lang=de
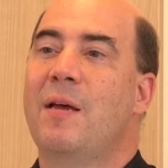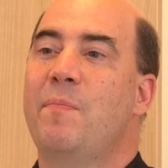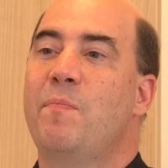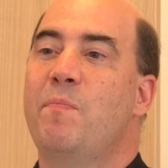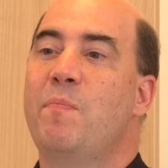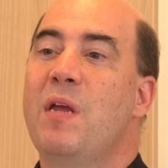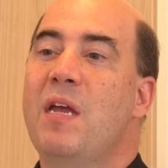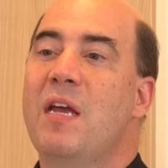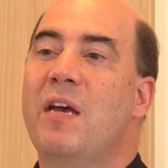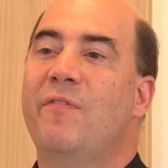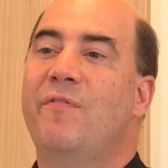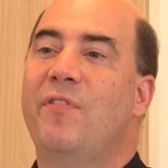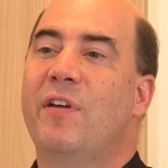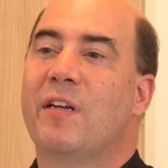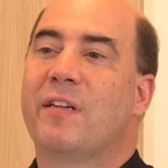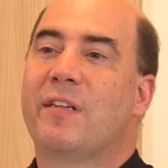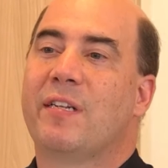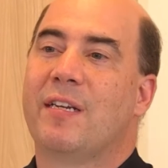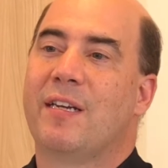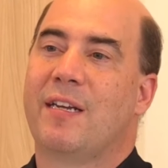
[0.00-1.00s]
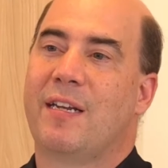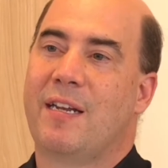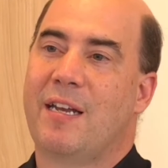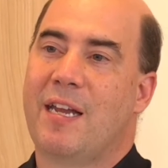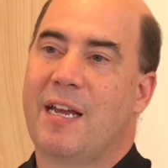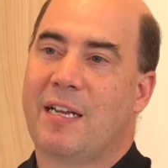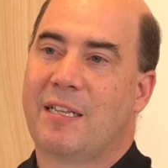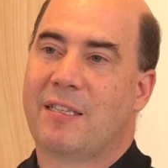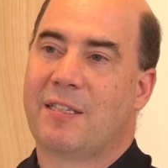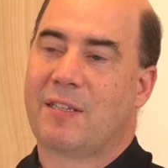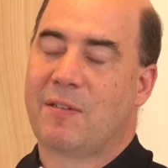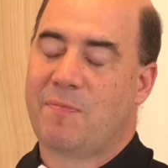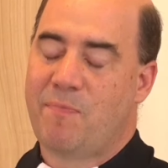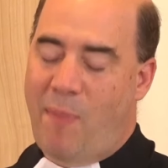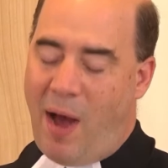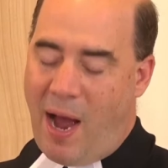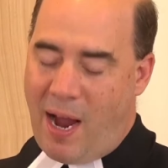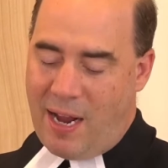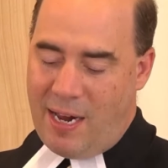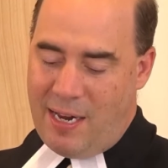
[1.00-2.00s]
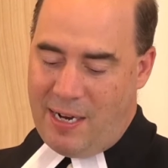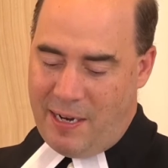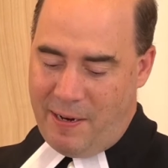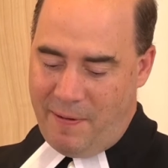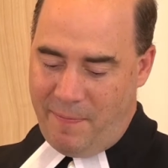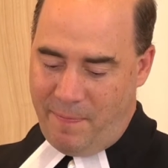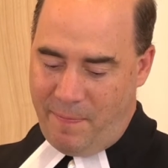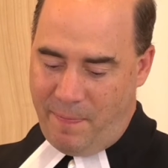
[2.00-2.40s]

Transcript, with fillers: mir wird nichts mangeln.